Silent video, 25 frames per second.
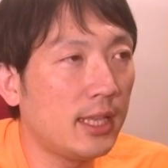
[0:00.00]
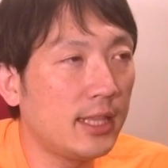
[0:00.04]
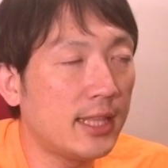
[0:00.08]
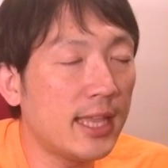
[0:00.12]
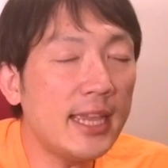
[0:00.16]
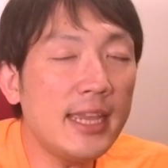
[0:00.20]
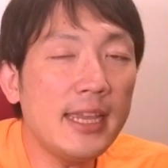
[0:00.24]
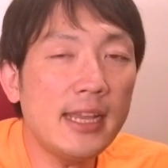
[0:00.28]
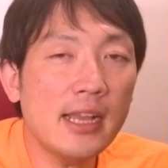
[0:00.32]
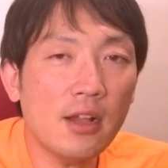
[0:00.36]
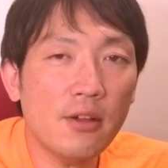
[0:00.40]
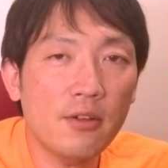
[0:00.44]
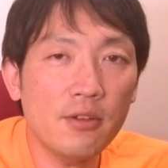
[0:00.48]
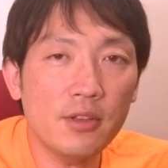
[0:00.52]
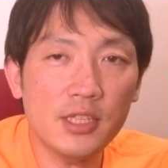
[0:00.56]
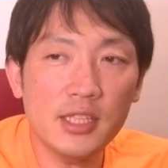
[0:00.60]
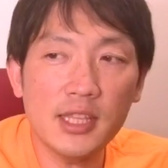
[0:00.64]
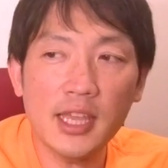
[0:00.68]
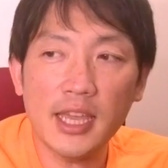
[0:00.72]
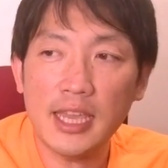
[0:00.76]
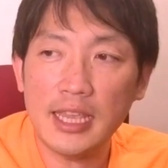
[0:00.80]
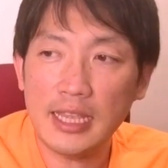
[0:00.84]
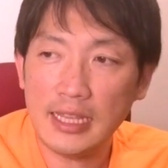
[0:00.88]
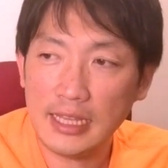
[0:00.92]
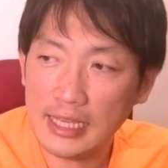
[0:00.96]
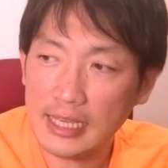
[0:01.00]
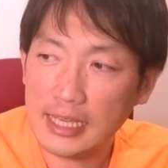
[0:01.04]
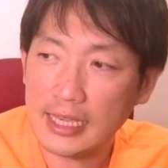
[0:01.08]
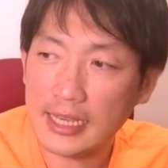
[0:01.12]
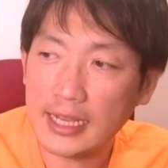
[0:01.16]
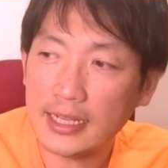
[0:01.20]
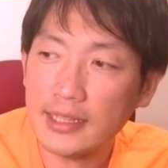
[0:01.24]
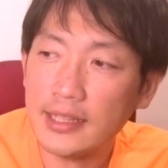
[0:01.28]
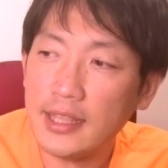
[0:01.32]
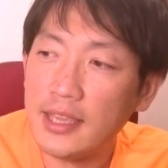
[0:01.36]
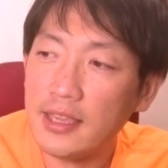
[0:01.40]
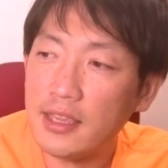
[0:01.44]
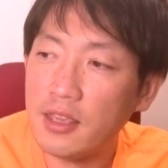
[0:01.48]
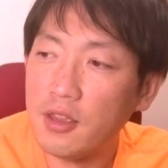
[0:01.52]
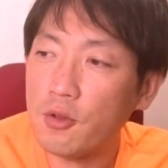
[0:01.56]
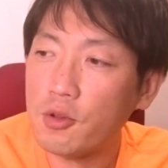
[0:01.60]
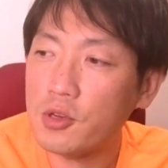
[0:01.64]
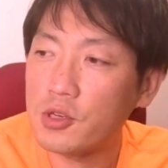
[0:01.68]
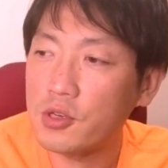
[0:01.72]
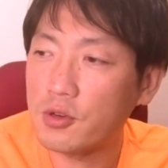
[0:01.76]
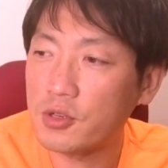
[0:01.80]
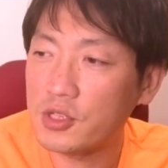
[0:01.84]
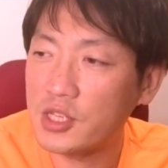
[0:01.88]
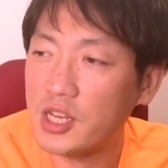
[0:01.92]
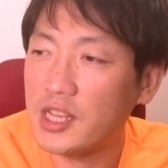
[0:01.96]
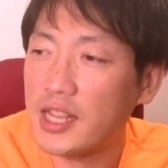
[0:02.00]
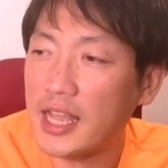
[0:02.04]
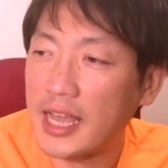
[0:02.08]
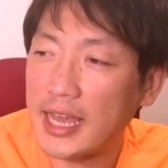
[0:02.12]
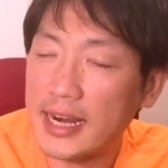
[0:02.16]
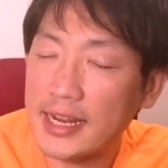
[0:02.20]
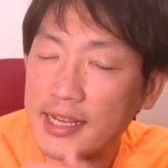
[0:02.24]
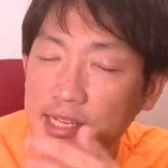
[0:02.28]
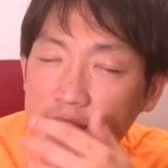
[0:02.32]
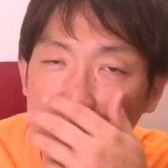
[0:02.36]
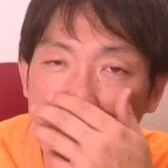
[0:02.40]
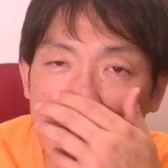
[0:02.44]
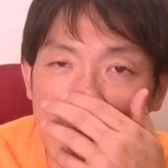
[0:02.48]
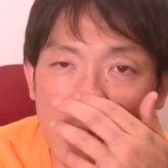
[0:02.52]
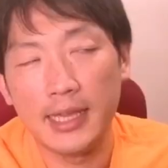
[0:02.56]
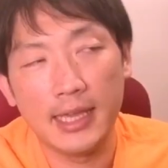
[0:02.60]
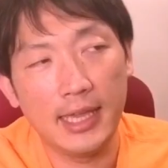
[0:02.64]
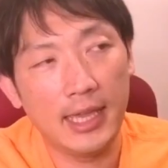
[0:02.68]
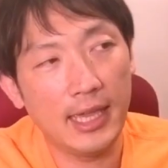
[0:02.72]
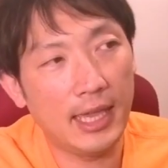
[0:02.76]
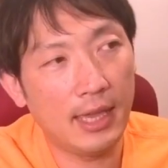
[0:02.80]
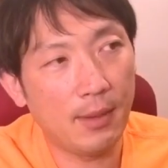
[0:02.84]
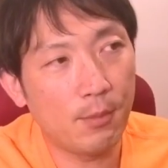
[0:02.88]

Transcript: 大学時代に家庭教師をしてた話が、